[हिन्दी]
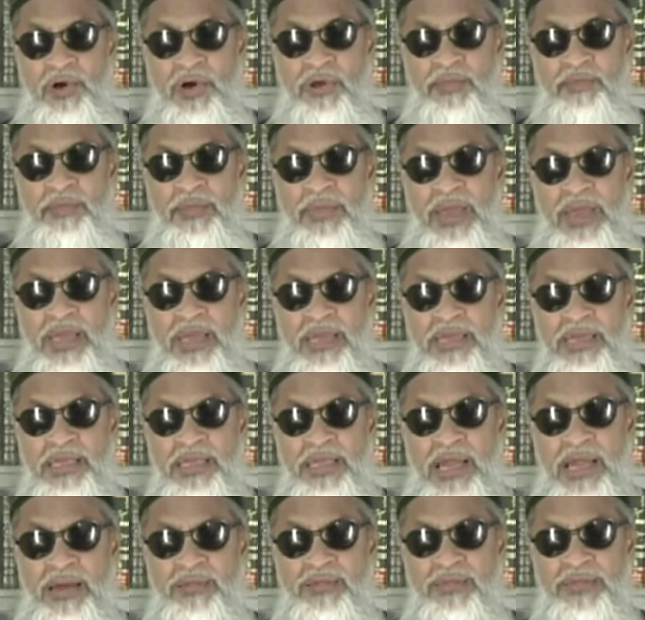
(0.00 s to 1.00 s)
और मैं
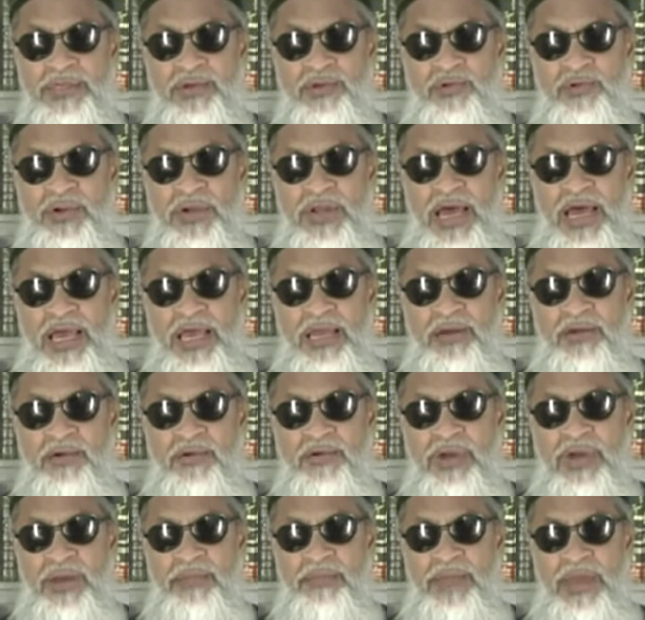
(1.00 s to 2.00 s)
इनकी राह में ज़रूर हायल
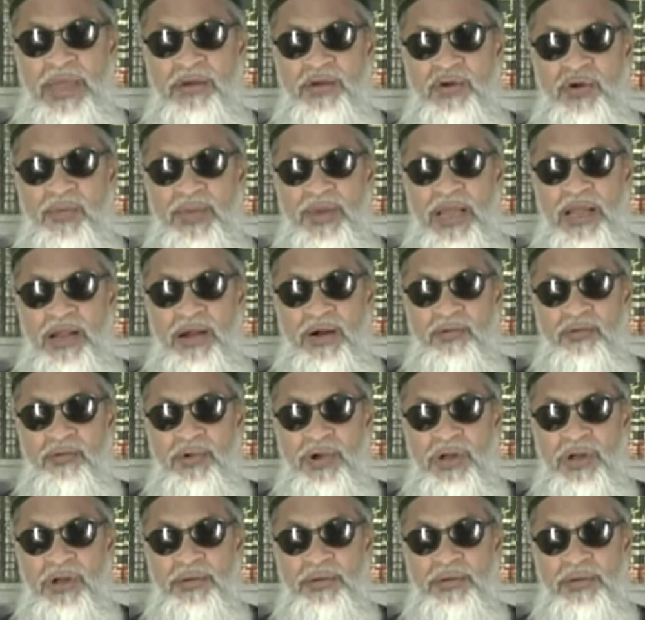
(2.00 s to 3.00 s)
होंगे मैं इनको
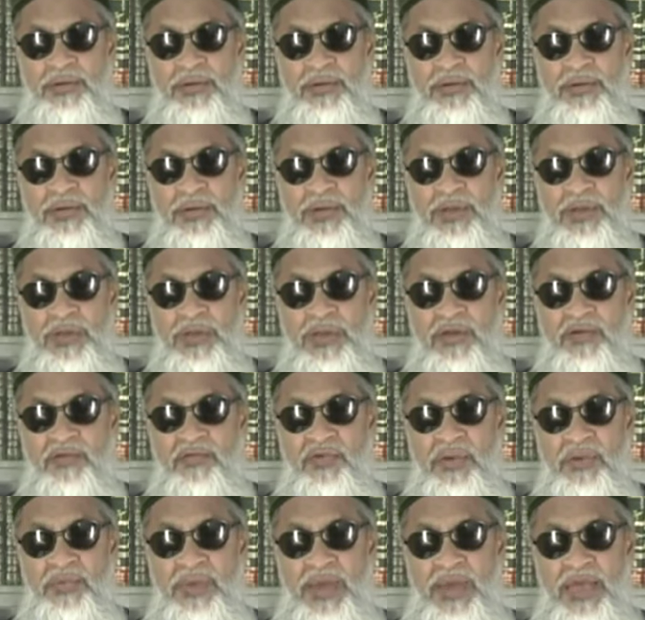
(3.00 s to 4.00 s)
बहकाऊंगा
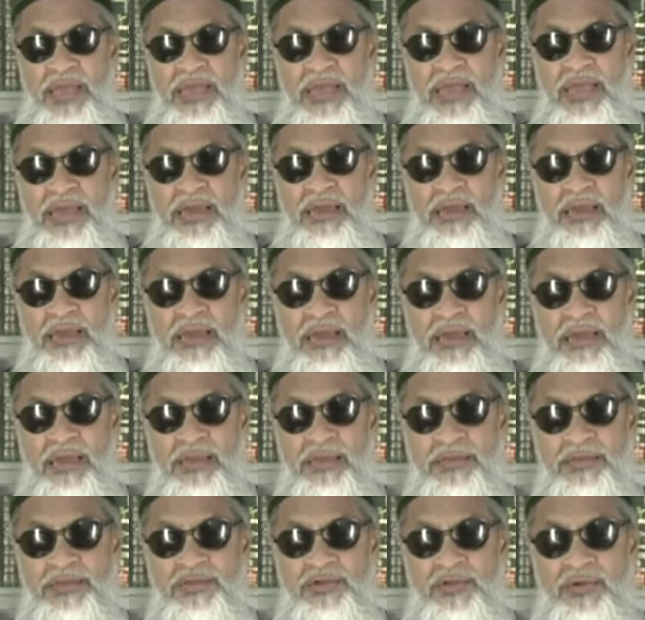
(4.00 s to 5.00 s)
फरमाया
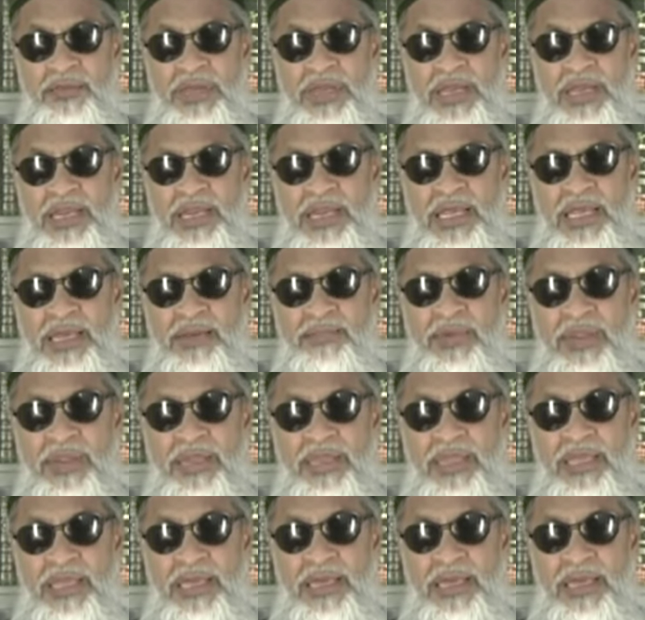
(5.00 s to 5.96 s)
कि जो मेरे नेक बंदे